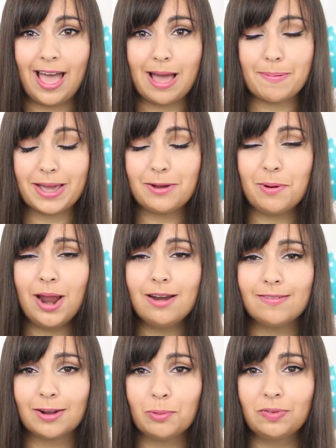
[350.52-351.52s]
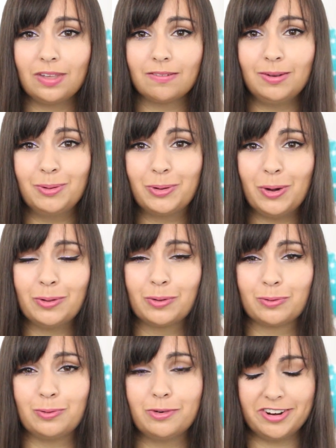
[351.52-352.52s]
Après quoi, elle va conserver le corps
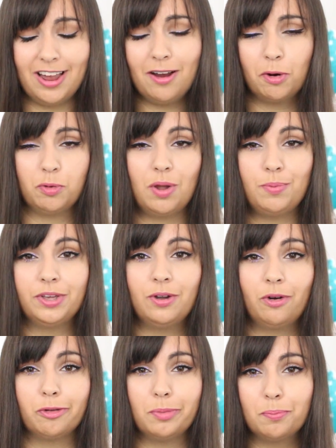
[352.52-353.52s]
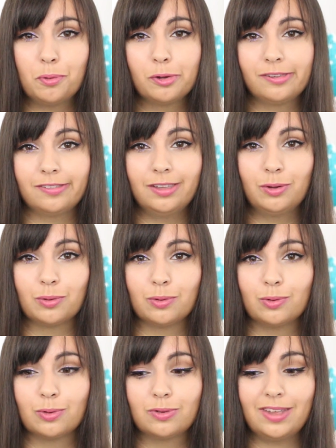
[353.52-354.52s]
dans une jarre en lui appliquant les mêmes procédés que
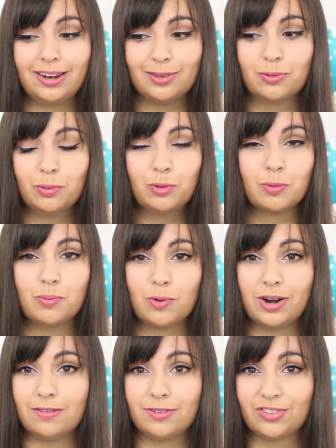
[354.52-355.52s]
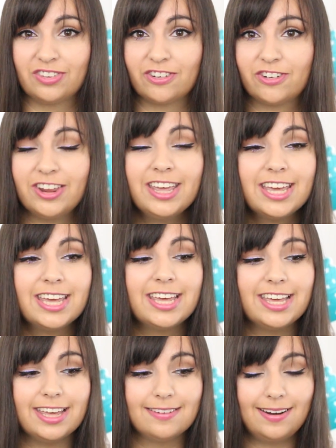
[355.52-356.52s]
de salaison que pour la viande séchée
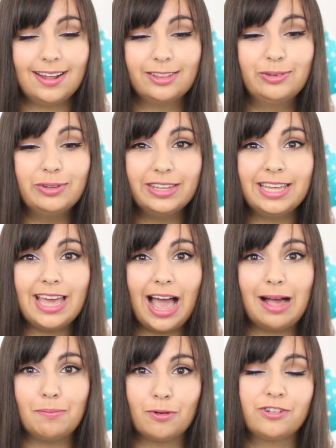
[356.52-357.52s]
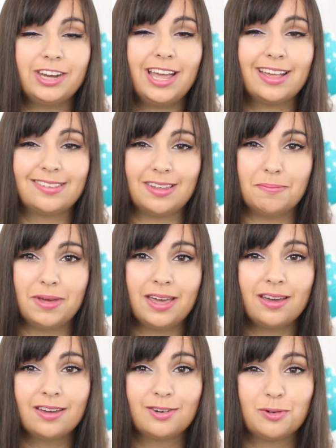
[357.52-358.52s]
et va la donner à manger à sa
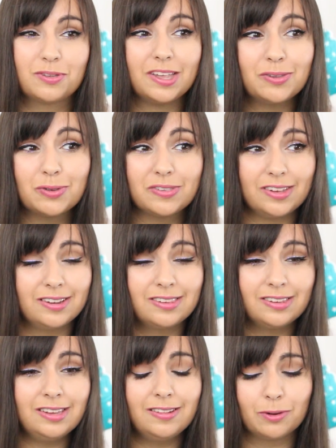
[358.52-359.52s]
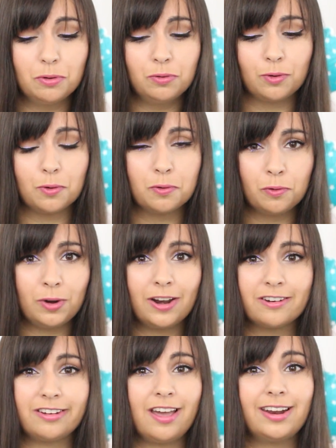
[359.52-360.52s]
mère jusqu'à ce que celle-ci découvre au fond de
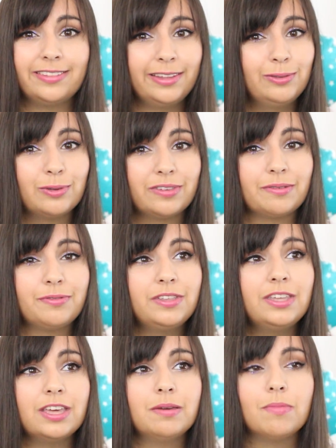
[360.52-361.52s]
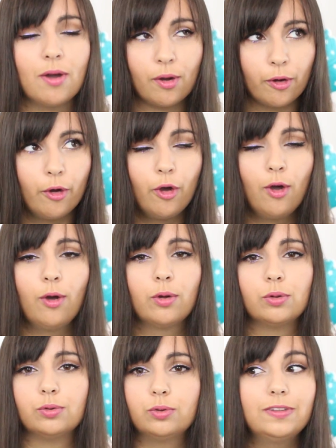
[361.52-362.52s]
la jarre la tête de sa fille et meurt
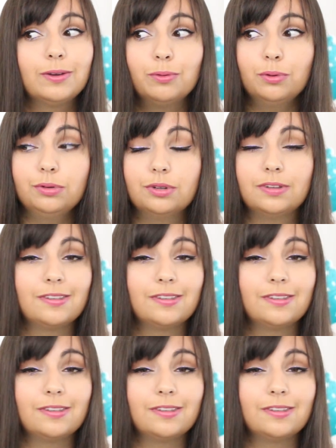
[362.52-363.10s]
de dégoût, de